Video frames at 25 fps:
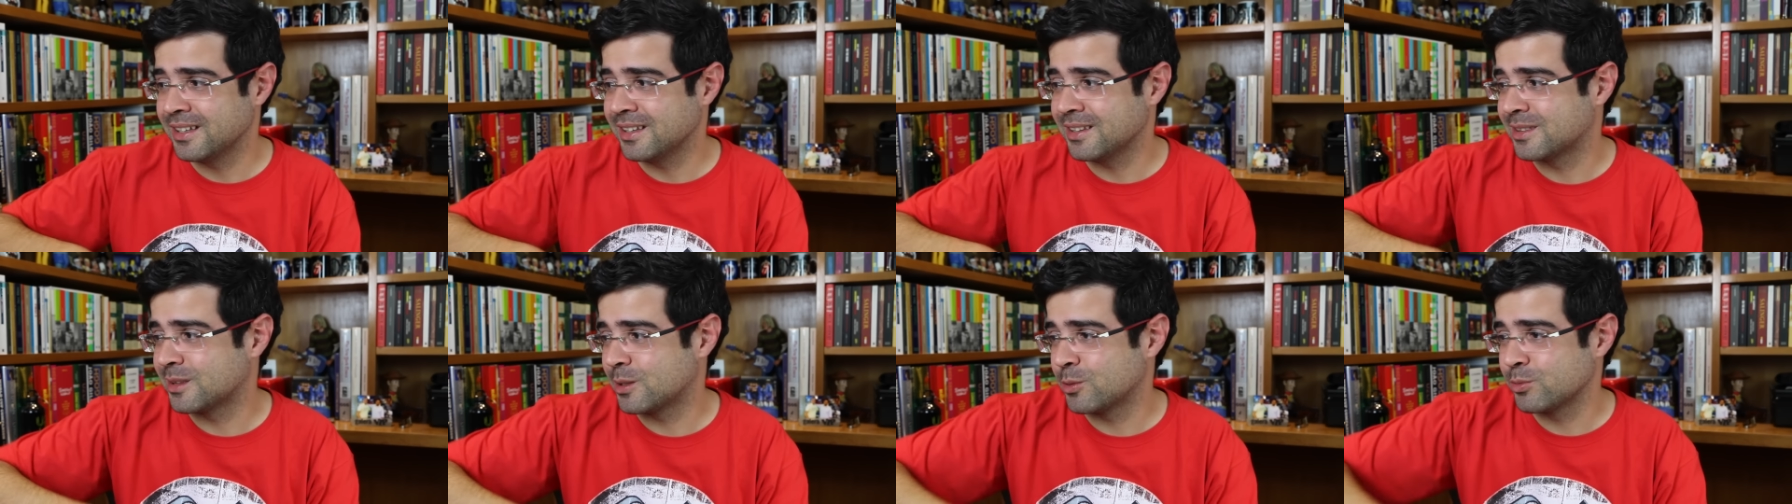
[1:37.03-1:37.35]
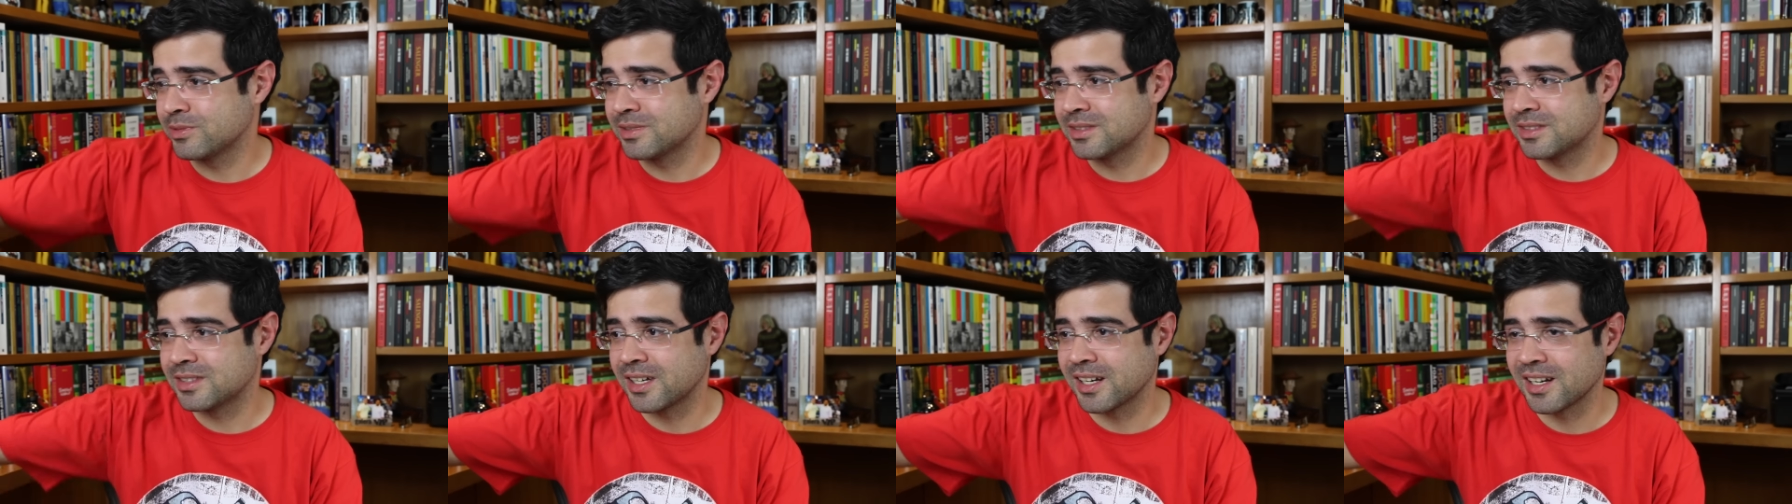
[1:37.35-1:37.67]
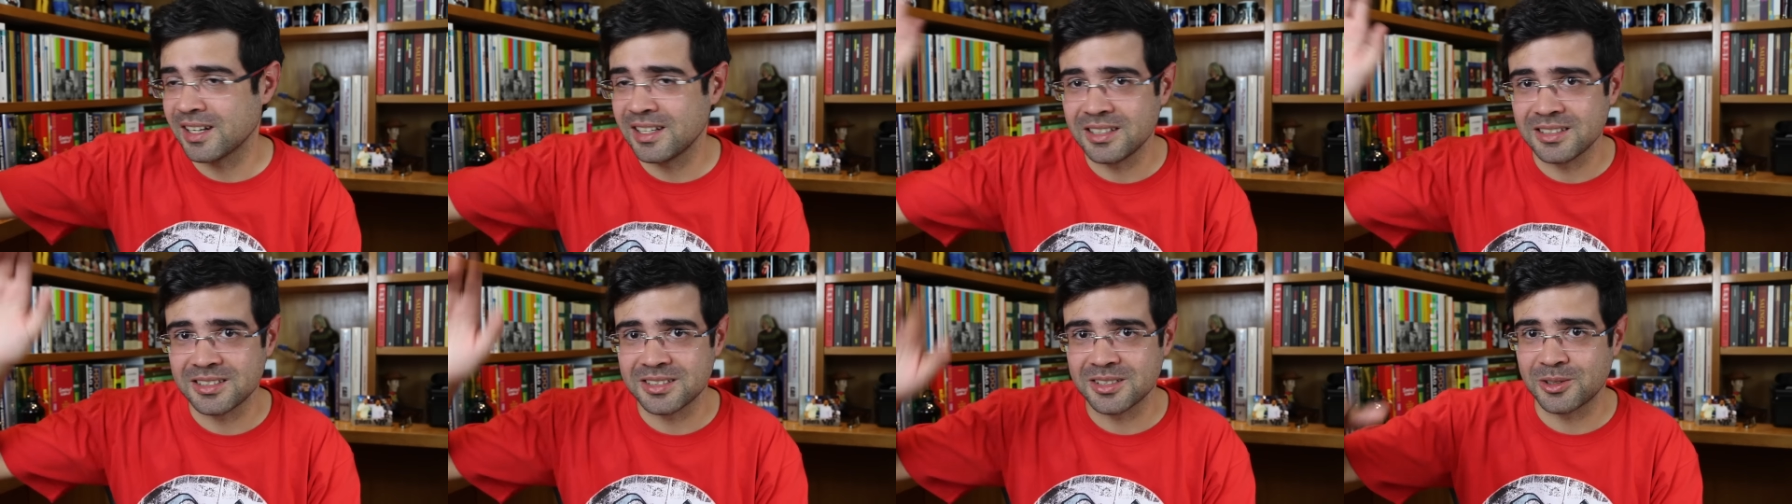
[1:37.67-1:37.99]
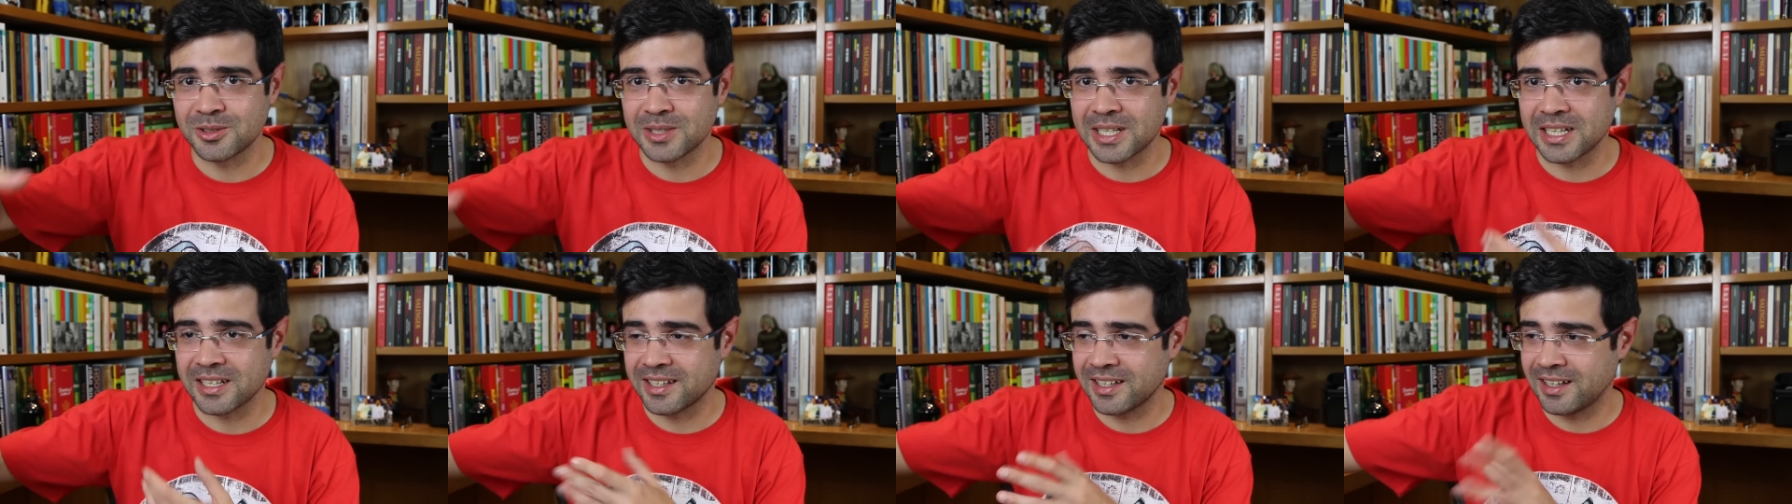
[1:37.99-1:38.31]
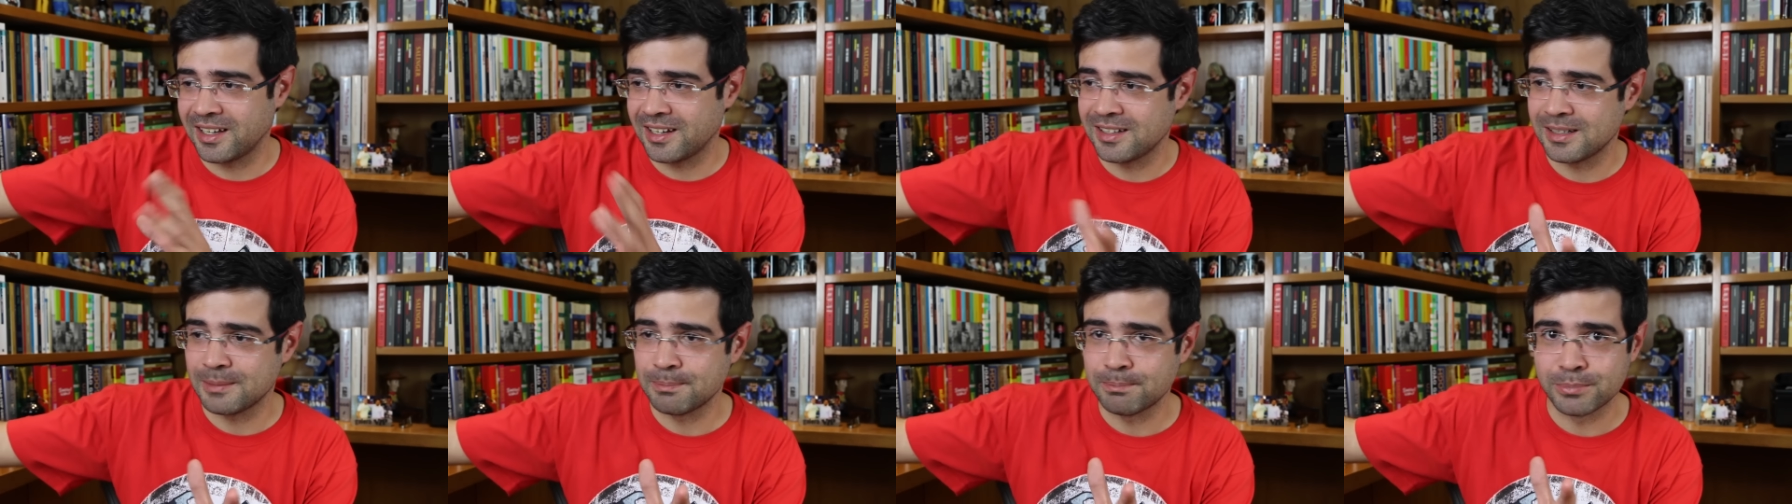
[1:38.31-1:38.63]
Então três iam
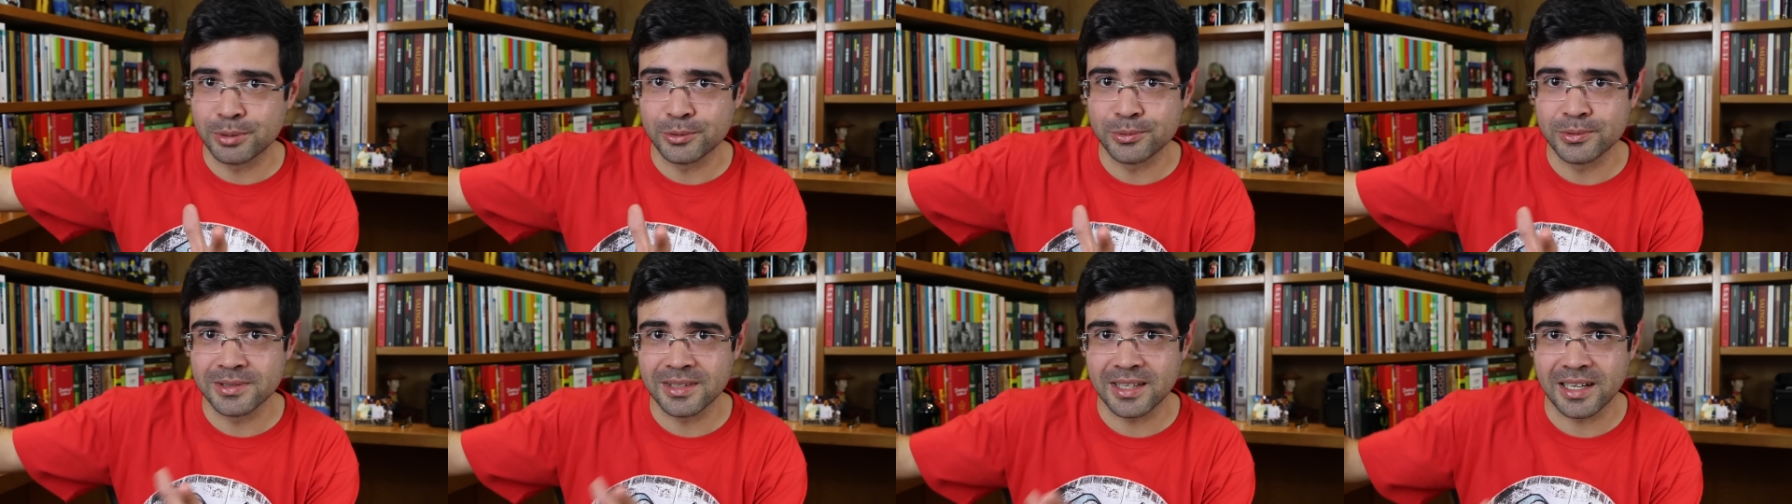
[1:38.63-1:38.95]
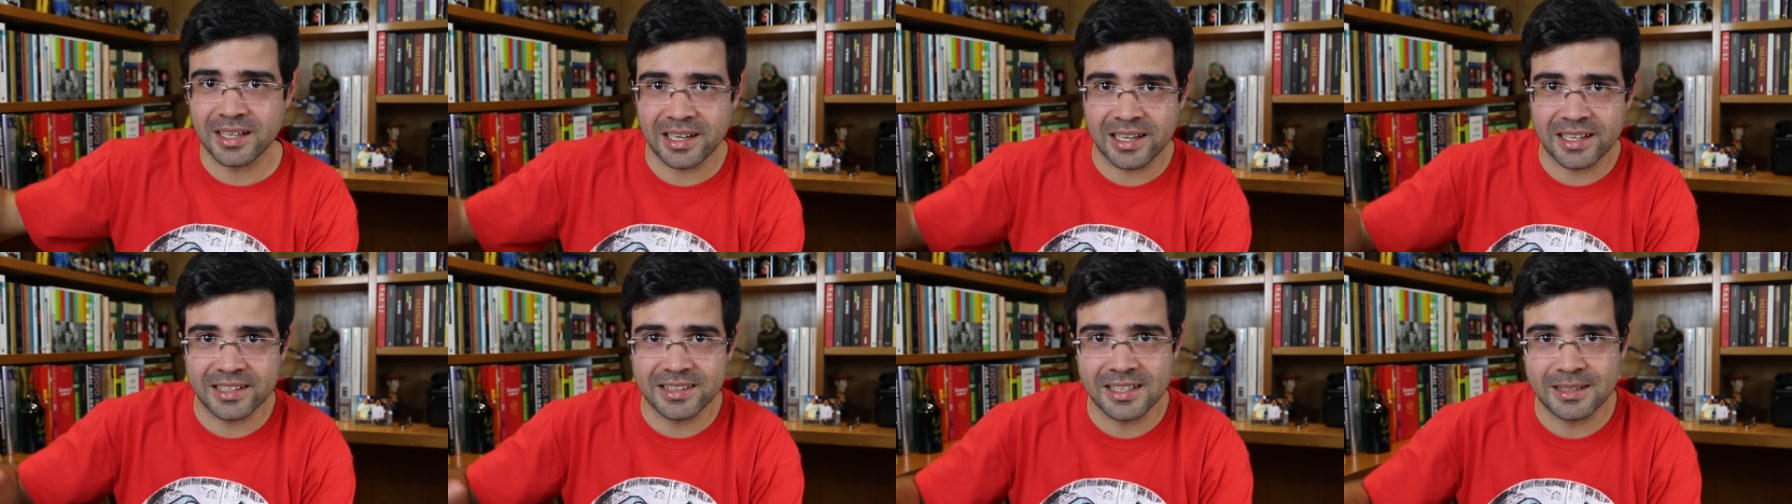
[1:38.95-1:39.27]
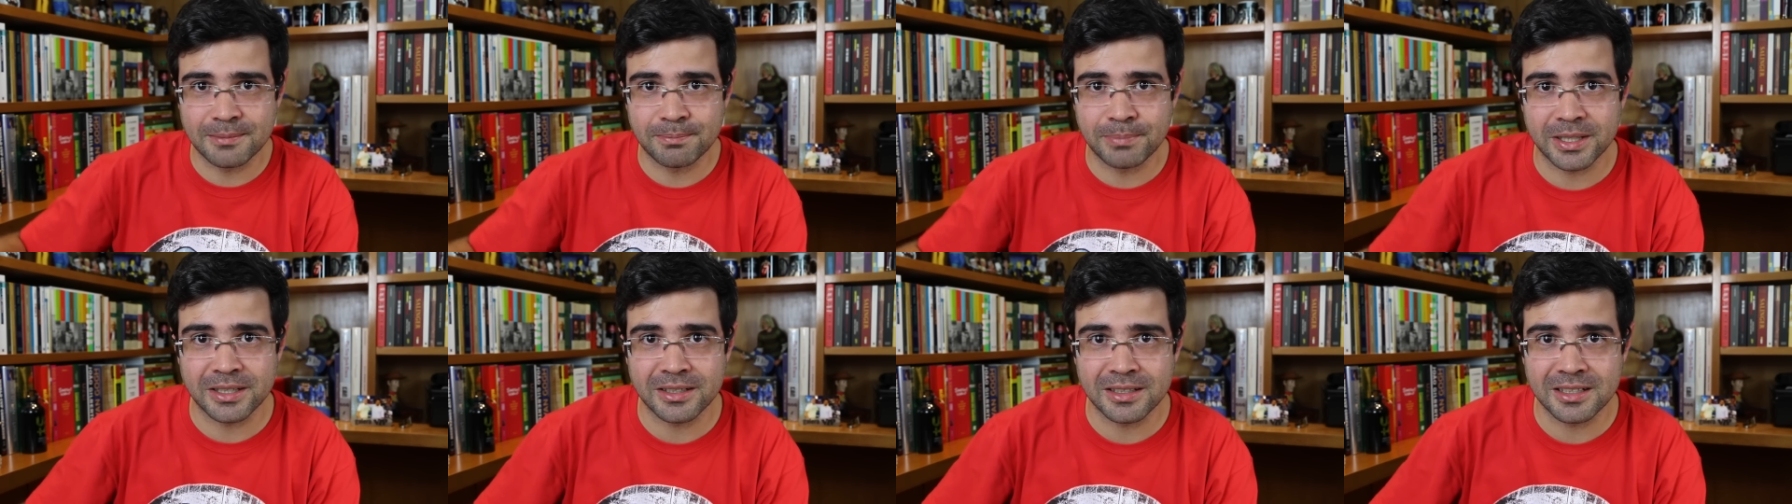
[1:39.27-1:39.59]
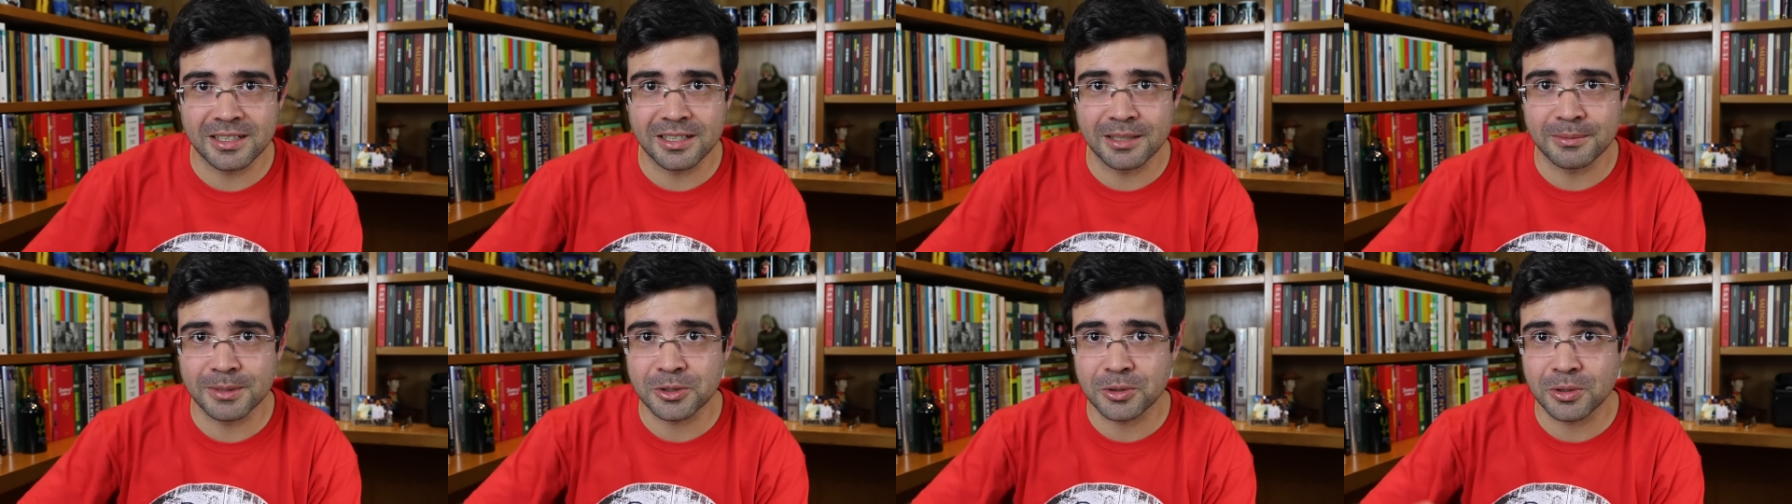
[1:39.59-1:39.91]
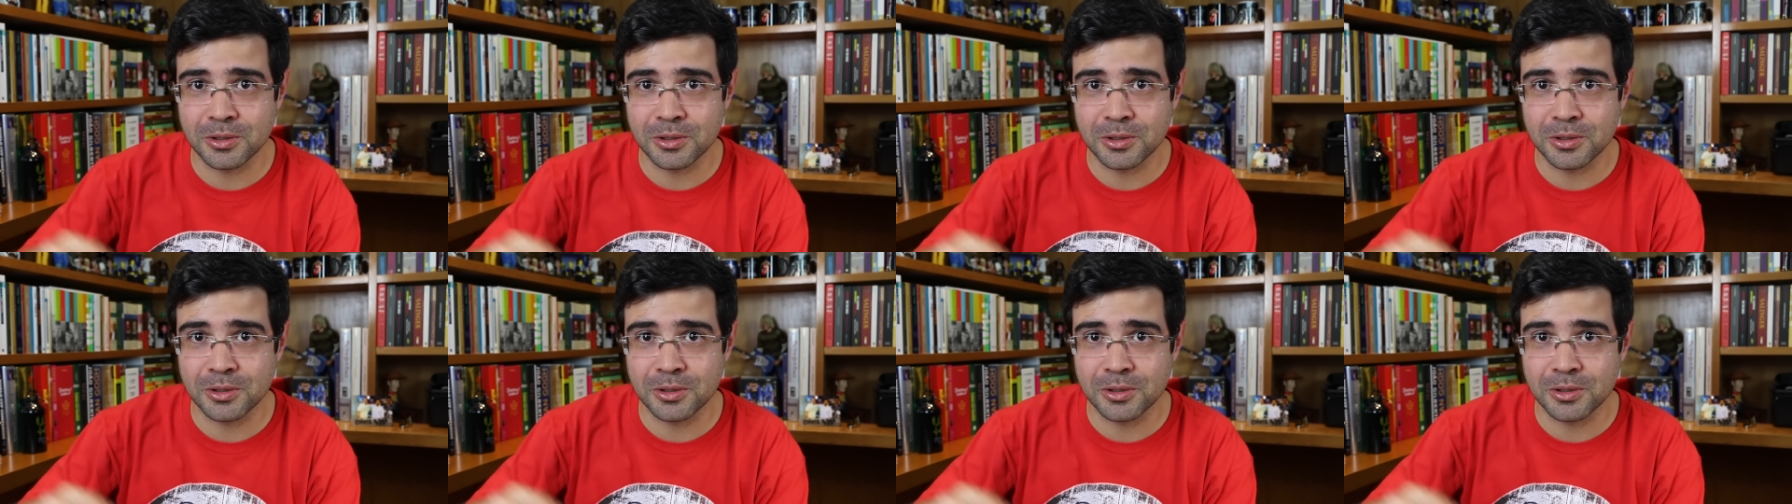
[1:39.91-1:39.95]
naquela bunda lá da Ipanema,